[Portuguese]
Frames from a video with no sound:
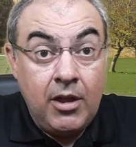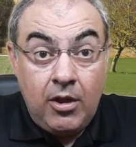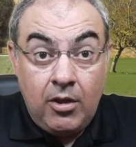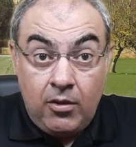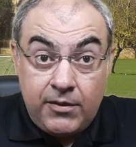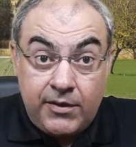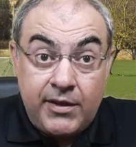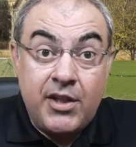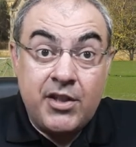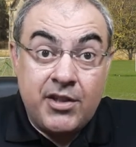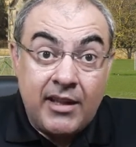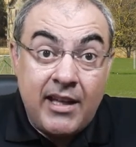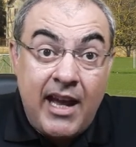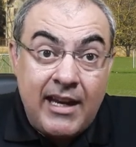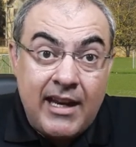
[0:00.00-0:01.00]
ou
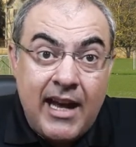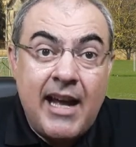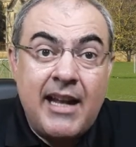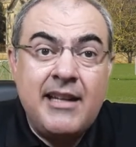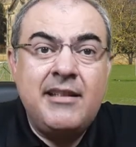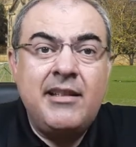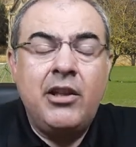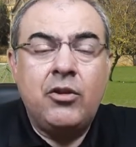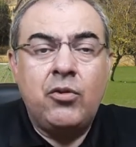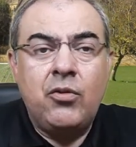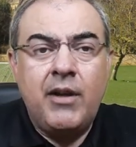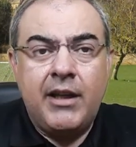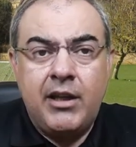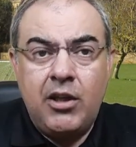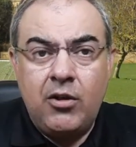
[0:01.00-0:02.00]
seja, da análise de
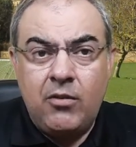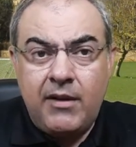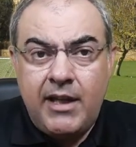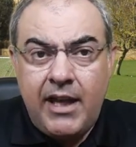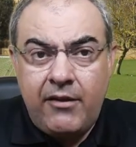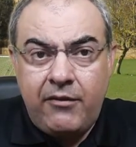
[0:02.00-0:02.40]
tudo aquilo que